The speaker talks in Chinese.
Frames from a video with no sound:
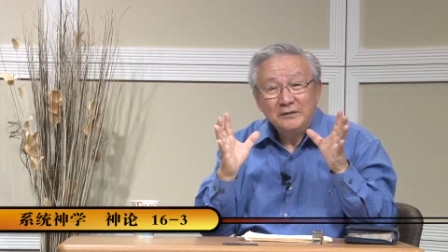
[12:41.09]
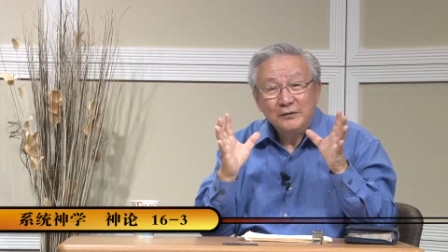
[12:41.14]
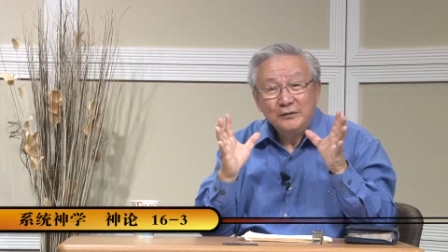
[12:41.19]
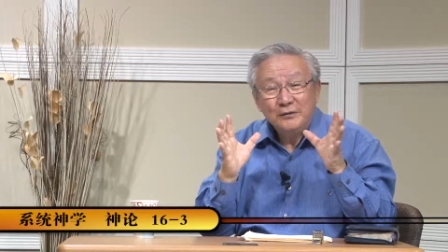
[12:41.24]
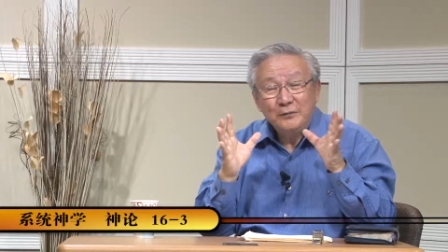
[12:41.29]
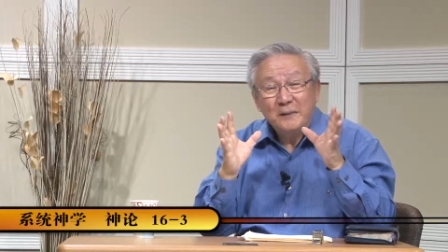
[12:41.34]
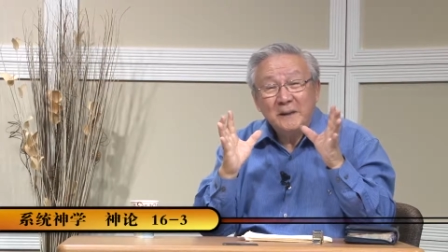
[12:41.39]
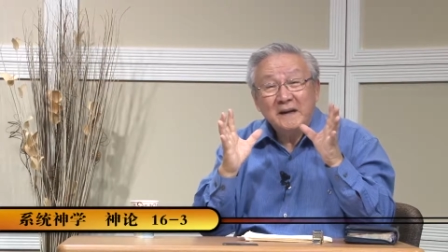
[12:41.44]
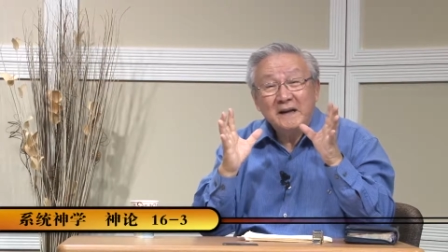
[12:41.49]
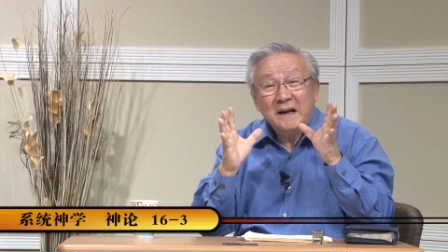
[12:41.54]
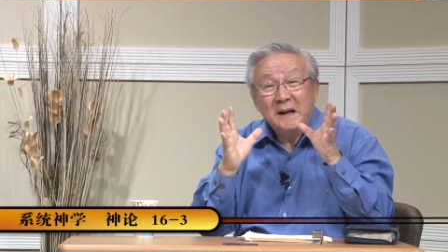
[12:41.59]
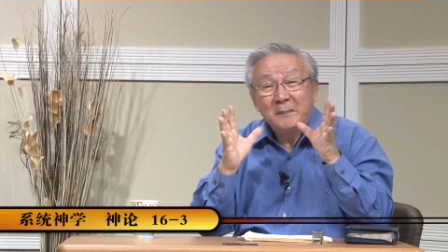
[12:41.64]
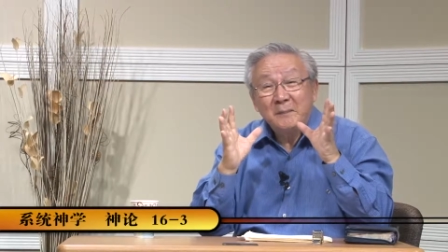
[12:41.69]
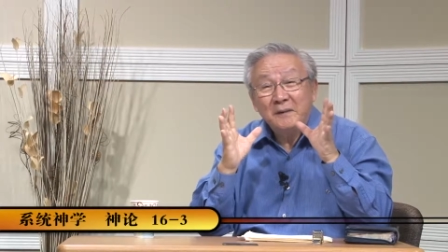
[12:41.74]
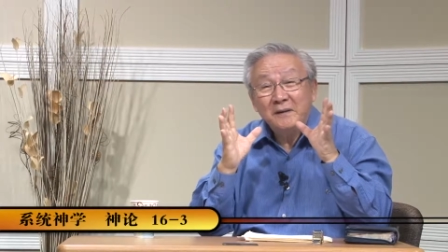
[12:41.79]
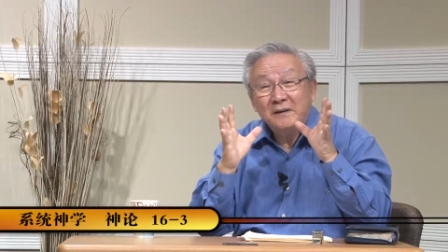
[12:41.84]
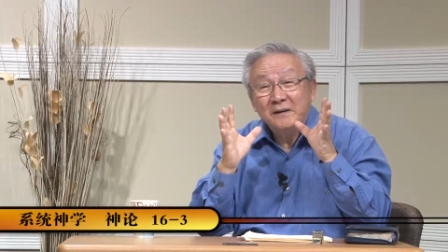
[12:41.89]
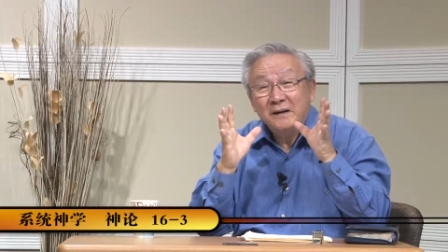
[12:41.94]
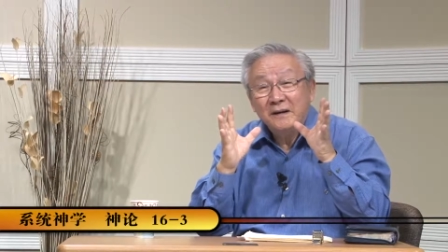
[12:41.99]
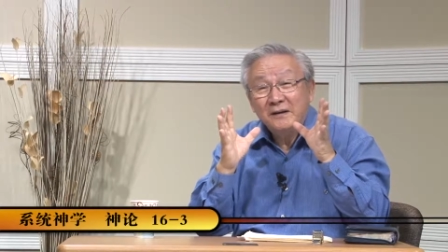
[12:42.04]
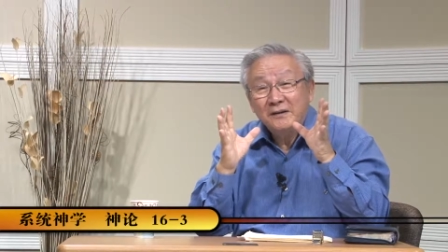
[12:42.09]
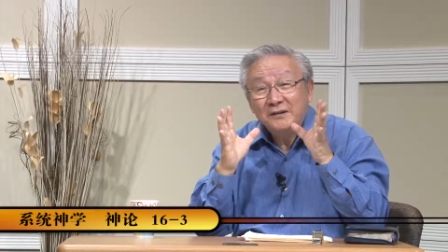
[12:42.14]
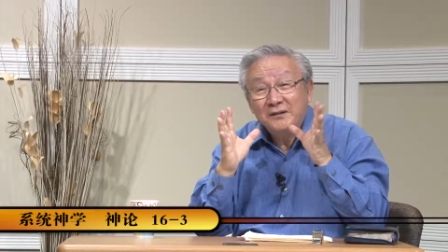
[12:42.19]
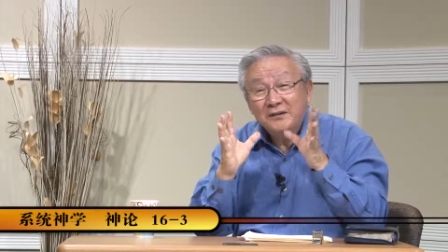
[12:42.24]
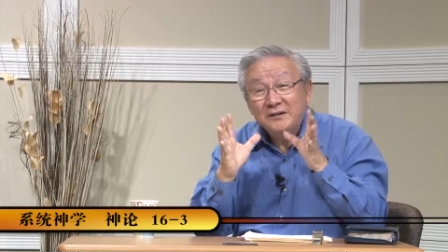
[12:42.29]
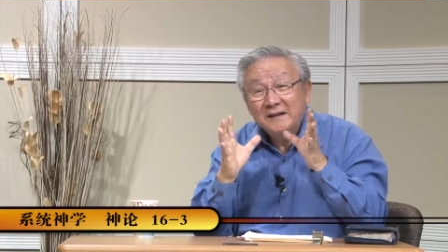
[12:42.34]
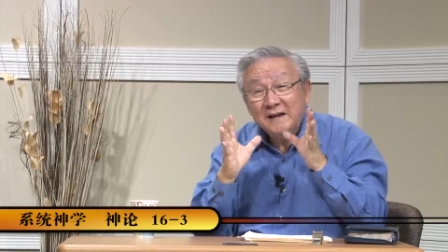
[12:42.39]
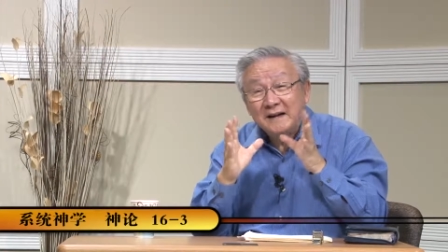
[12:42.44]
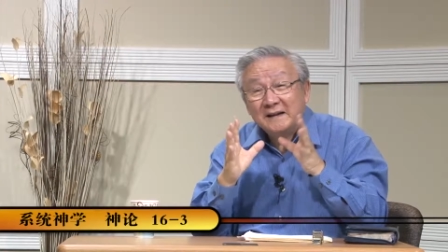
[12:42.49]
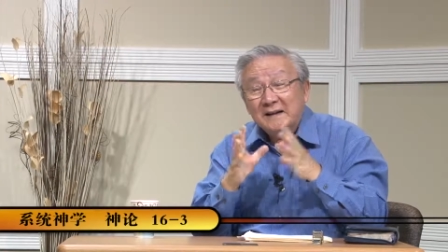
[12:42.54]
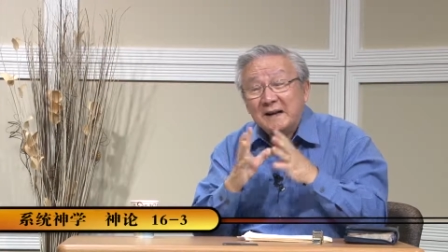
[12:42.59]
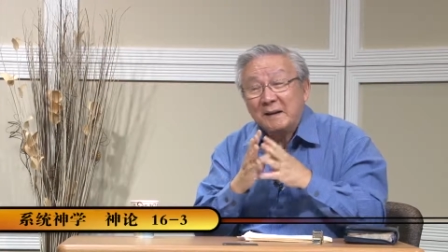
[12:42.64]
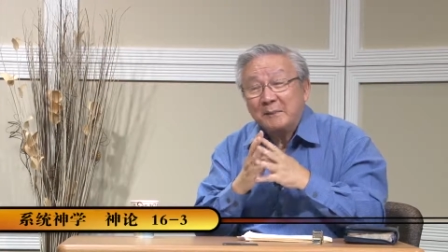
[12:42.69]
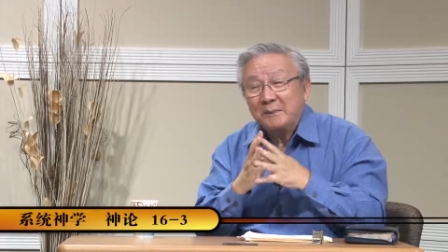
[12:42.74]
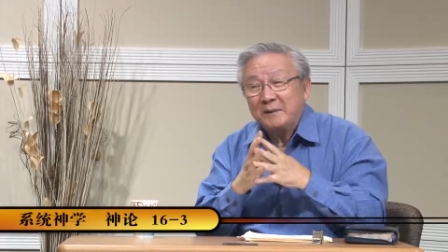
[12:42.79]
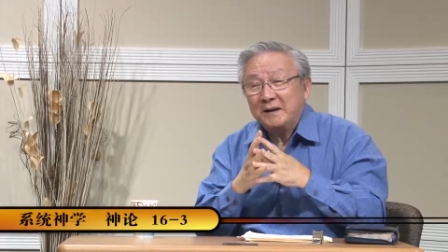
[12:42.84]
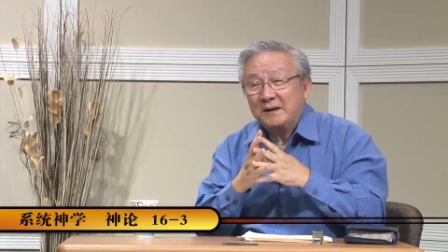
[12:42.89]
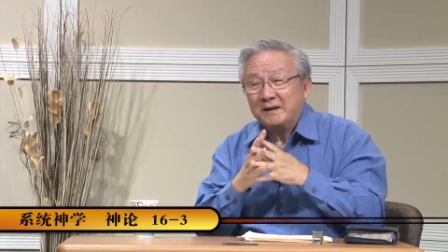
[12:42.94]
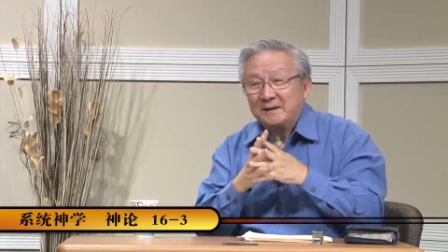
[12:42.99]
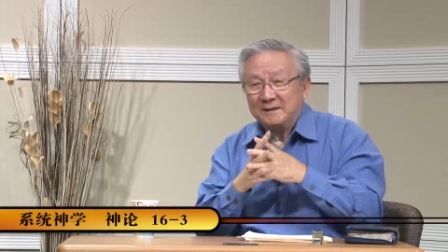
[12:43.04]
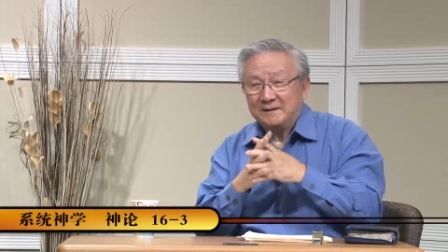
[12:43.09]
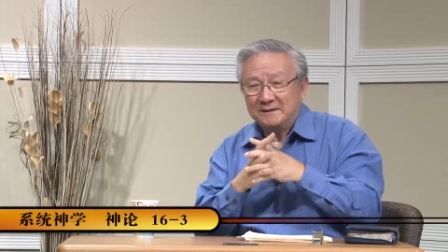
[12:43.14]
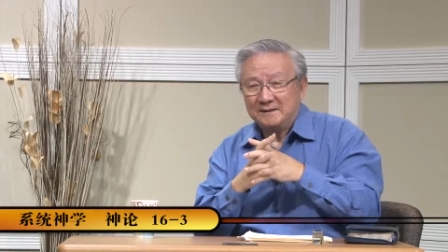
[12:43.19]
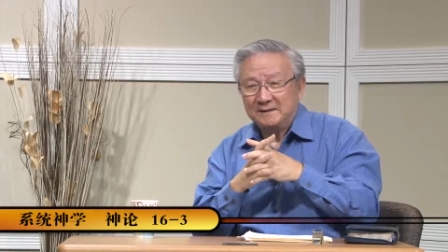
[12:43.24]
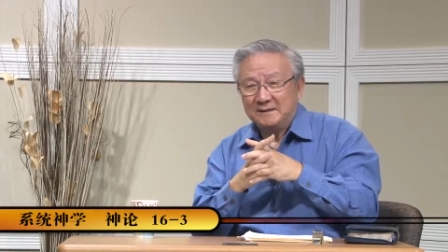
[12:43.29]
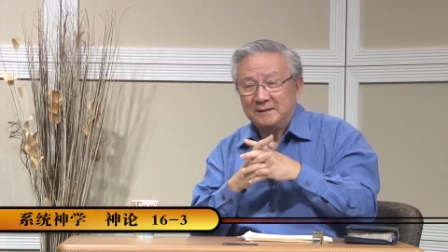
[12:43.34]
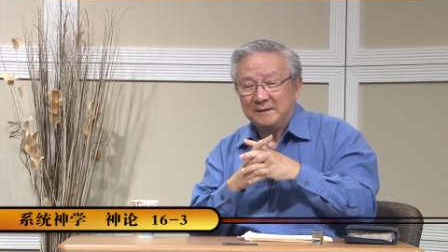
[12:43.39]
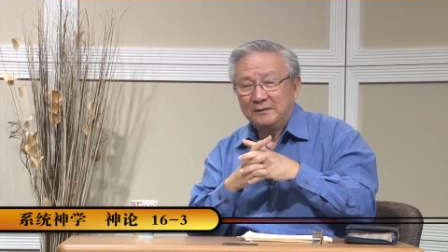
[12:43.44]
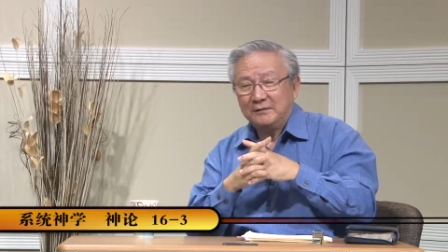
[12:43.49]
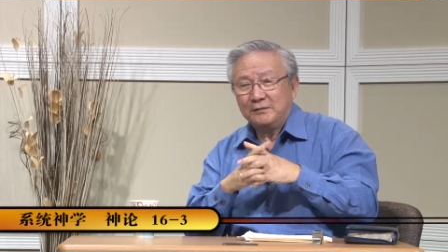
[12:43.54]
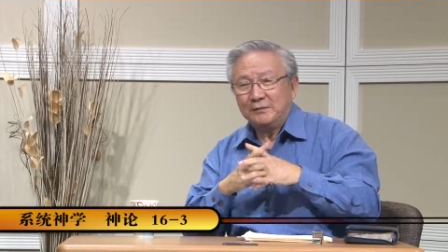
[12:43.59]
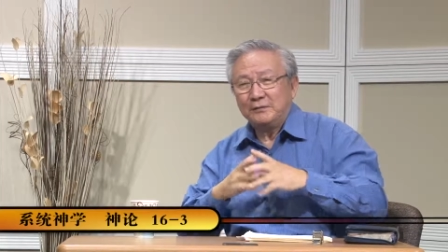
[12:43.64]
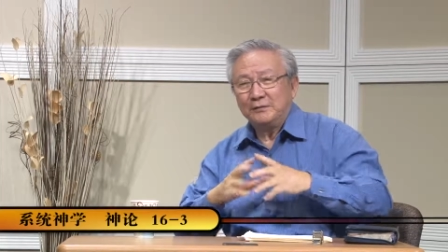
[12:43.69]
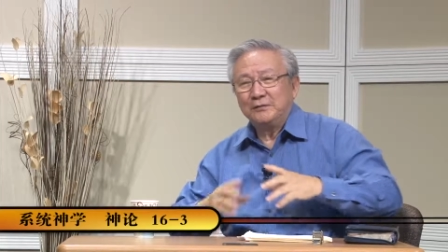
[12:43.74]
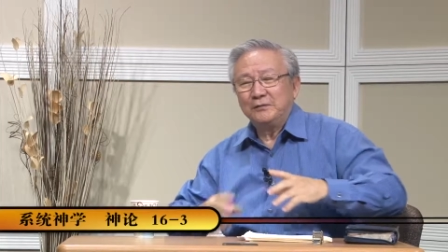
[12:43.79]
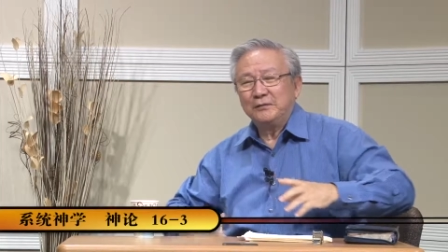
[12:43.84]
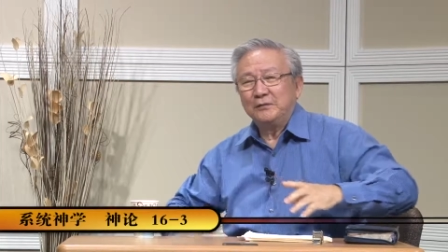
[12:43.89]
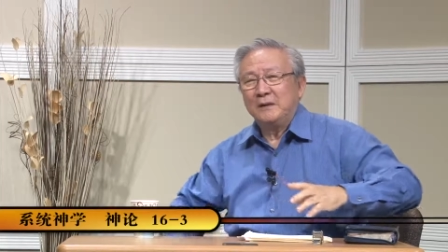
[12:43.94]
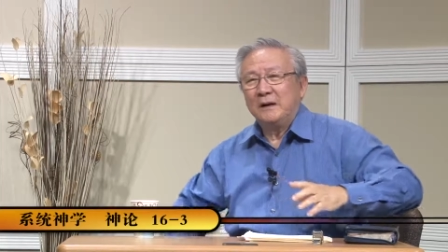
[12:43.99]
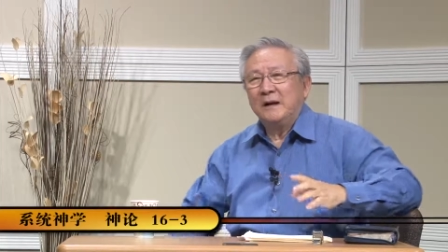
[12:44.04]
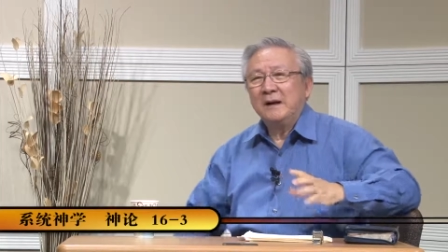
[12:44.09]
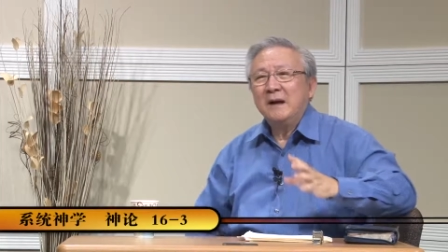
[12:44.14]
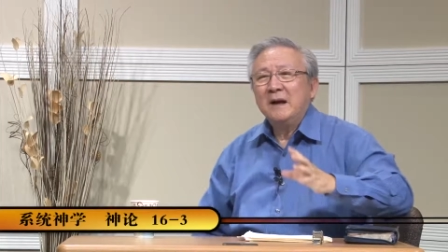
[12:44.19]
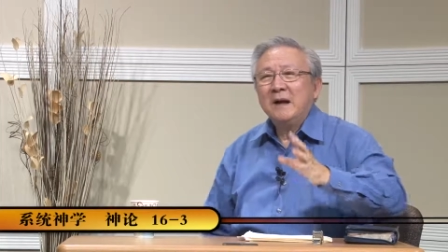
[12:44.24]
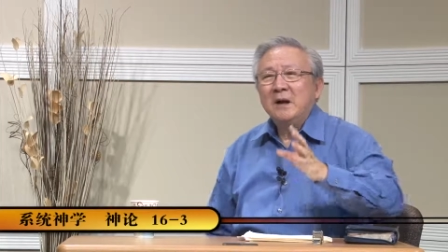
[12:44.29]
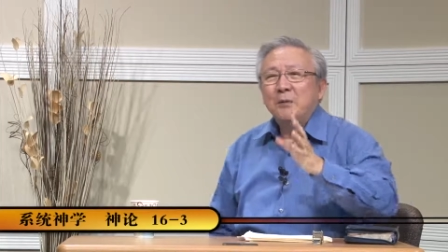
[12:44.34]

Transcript: 预备他们适当他们的住处啊。